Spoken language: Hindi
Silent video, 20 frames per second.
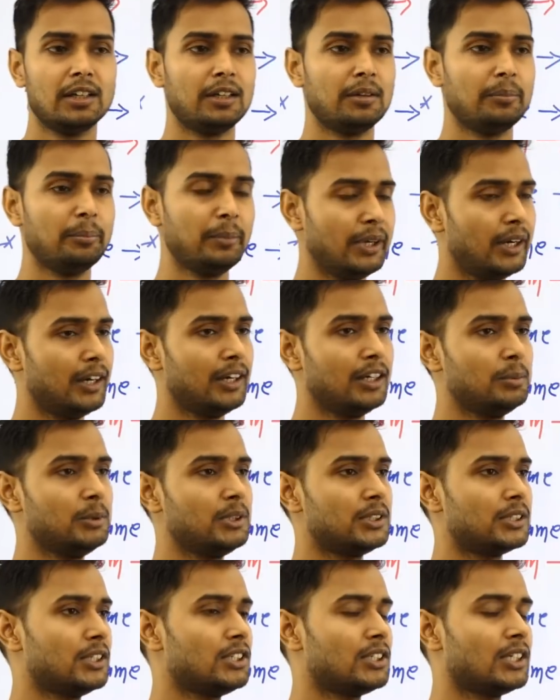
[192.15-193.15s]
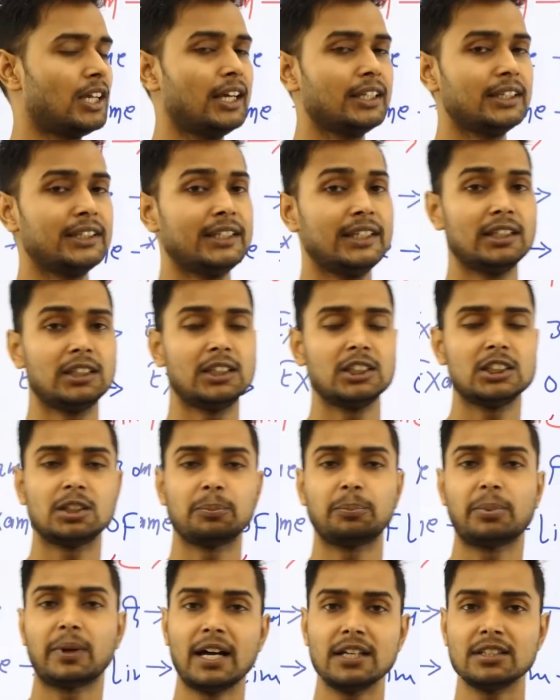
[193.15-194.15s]
में एडमिशन चाहते हैं किस
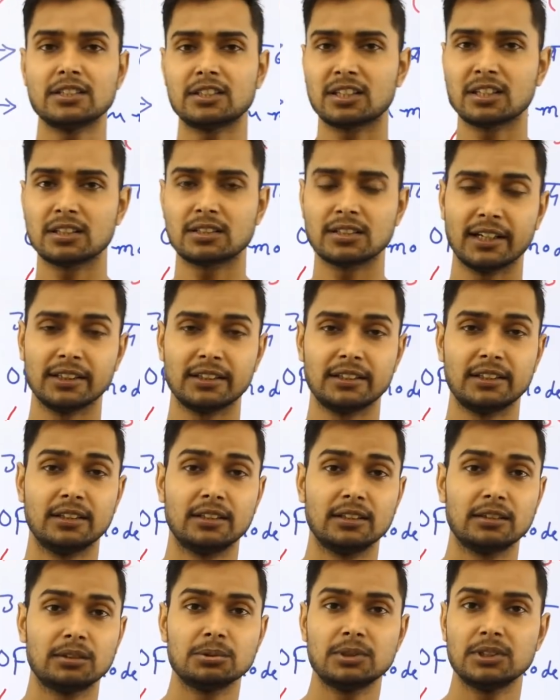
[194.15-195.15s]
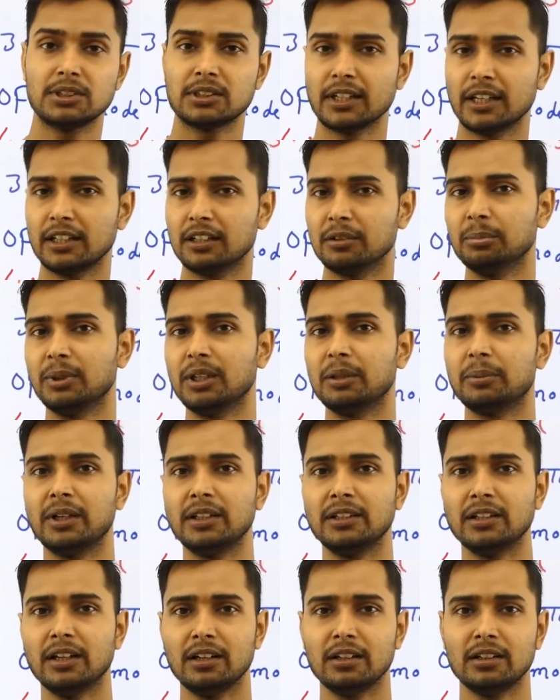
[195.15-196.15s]
ब्रांच से चाहते हैं तो जिसका नंबर
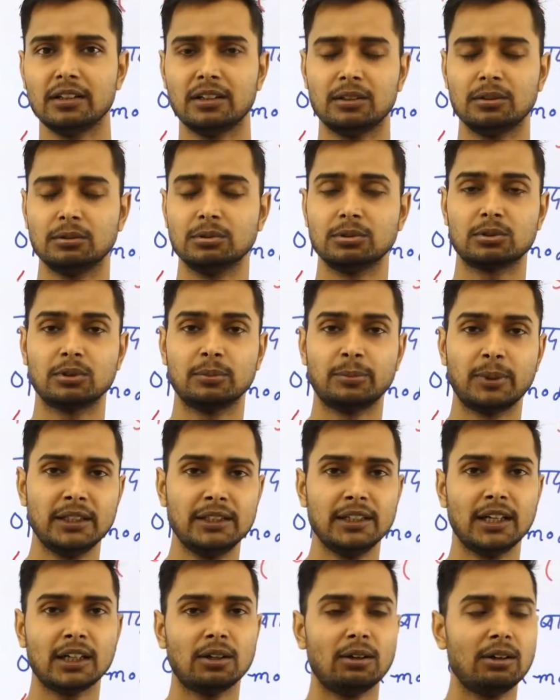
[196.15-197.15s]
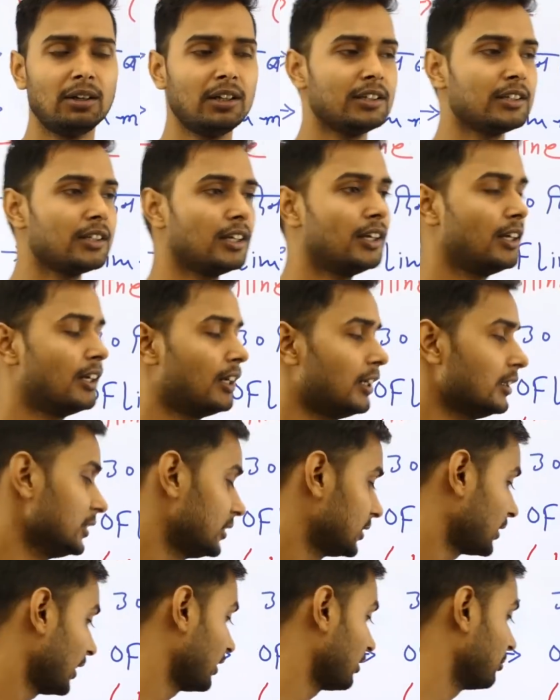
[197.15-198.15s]
बढ़िया उसको बढ़िया कॉलेज और
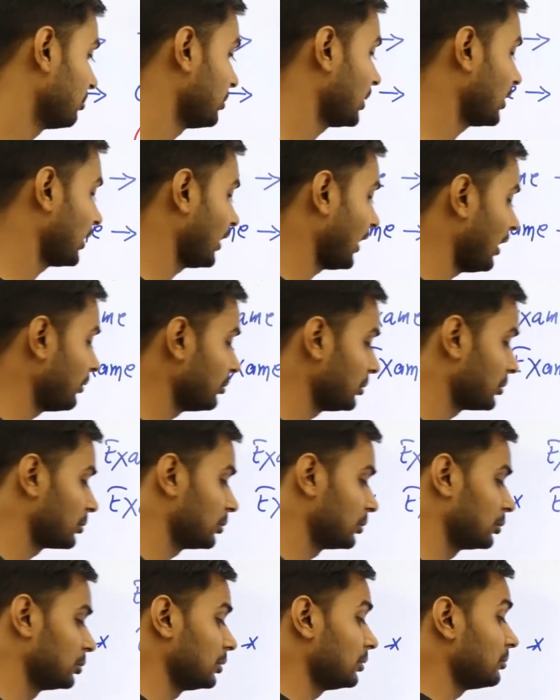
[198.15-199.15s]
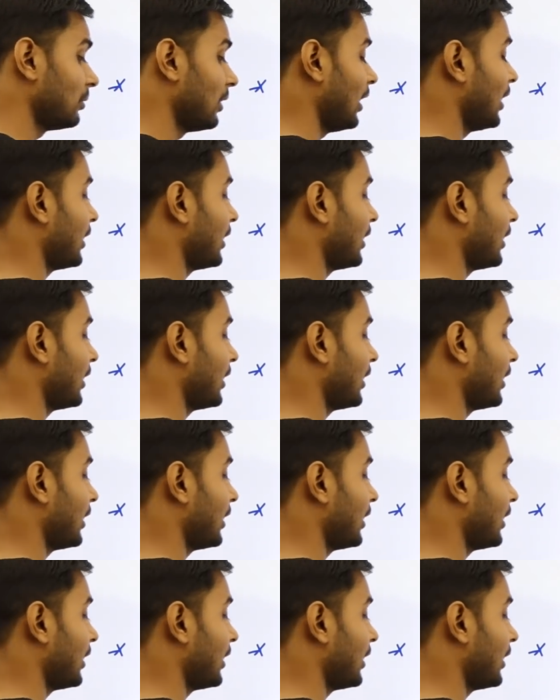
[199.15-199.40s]
जिसका नंबर खराब उसको दूर वाला